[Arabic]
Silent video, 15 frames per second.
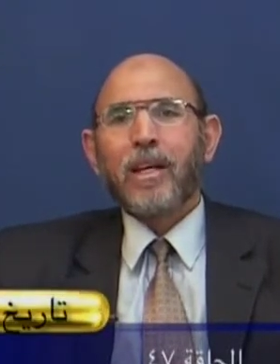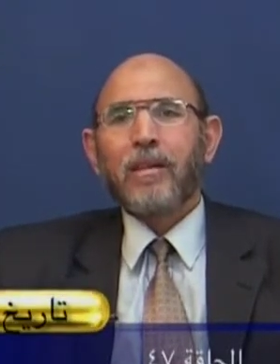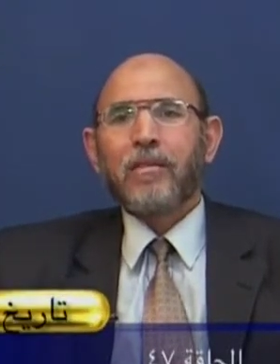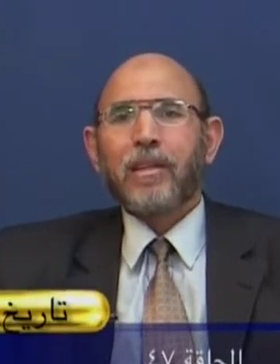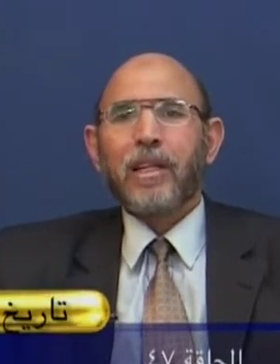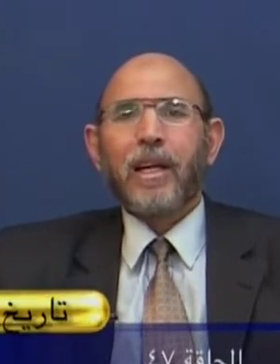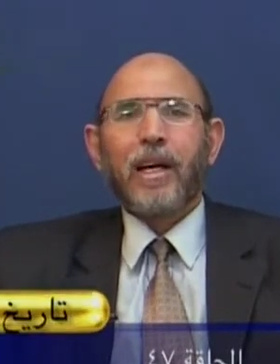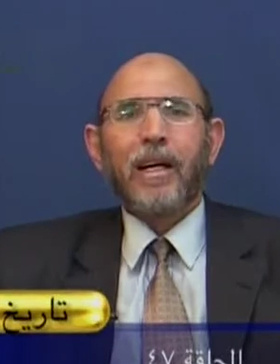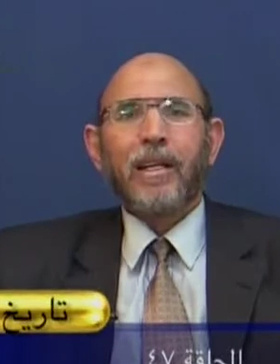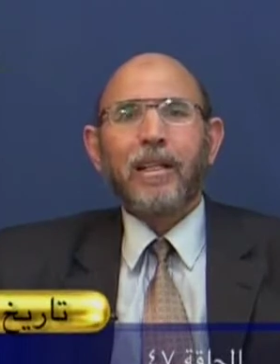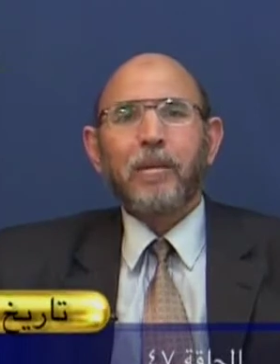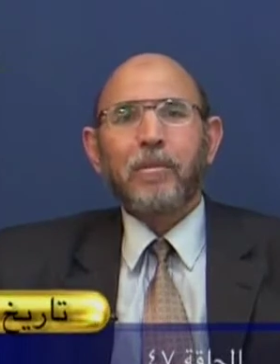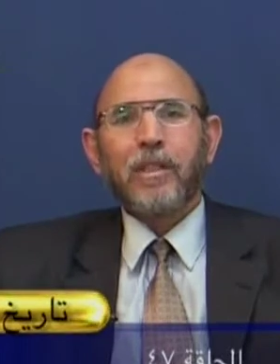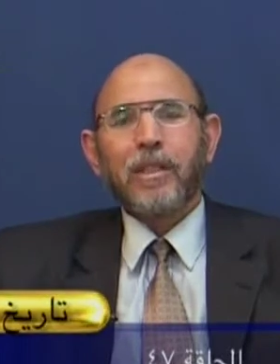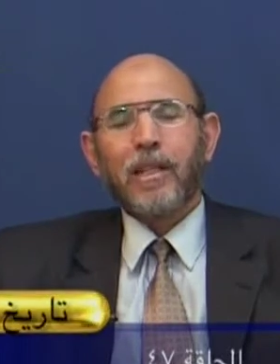في
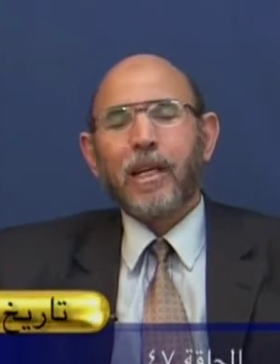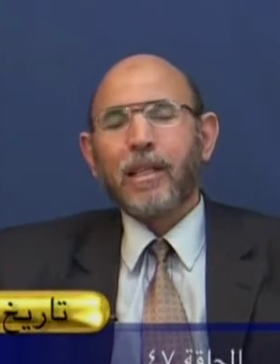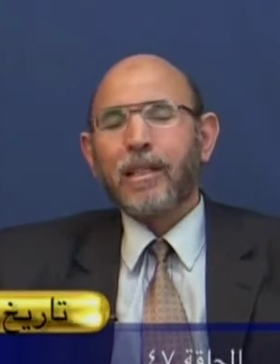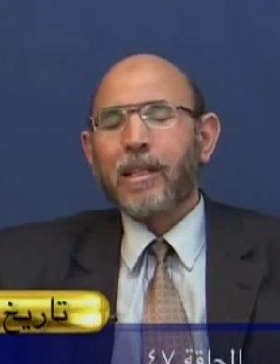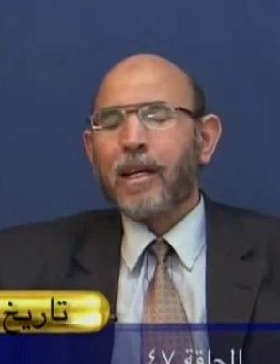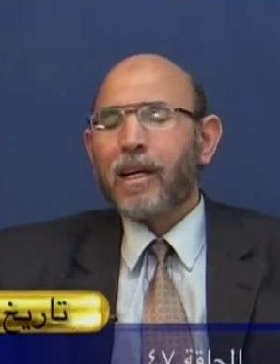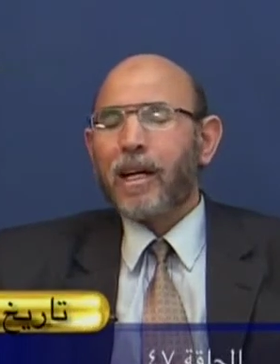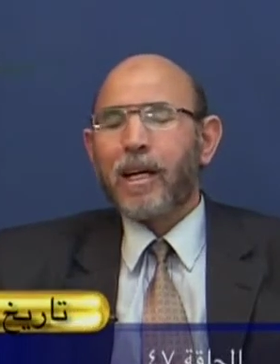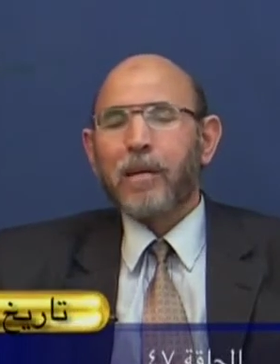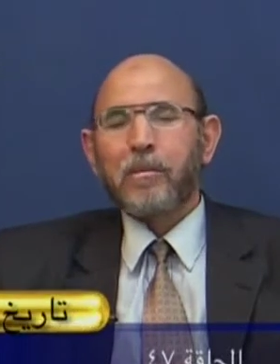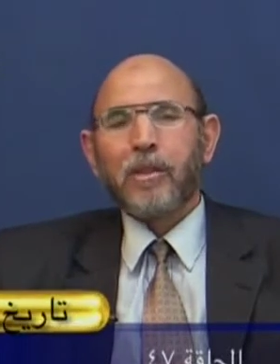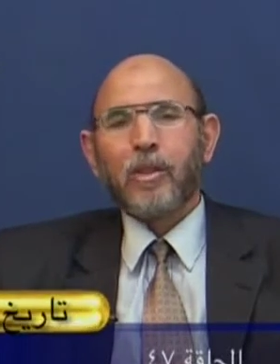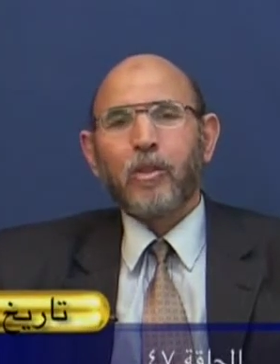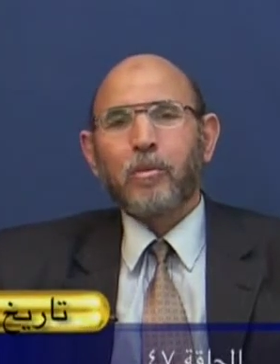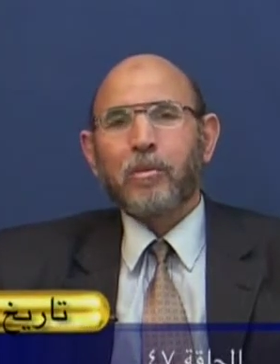العالمين إنك
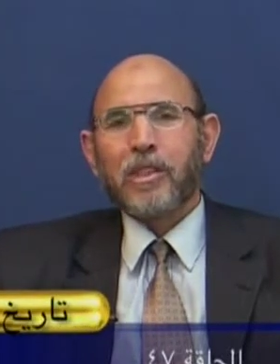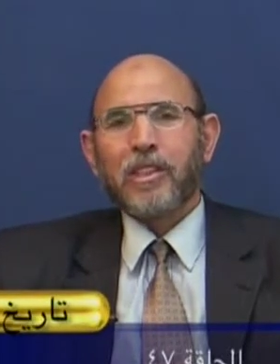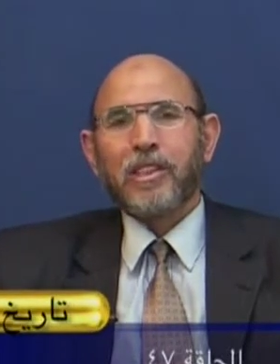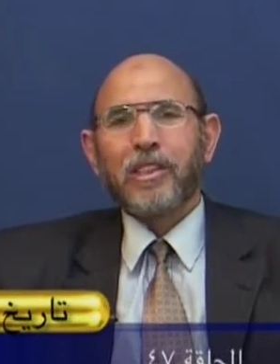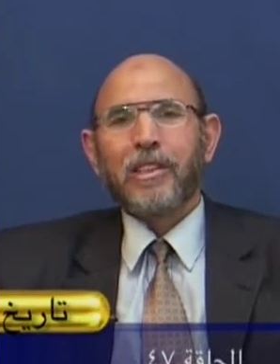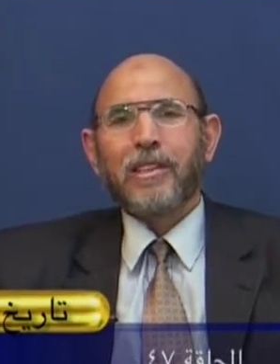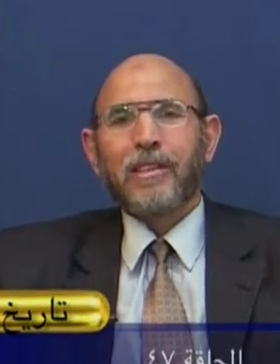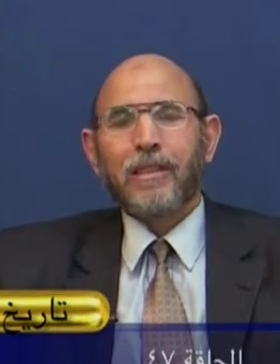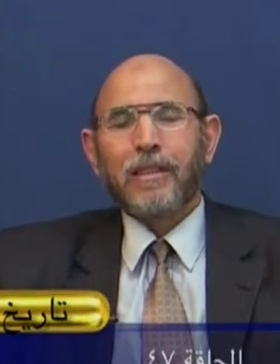حميد مجيد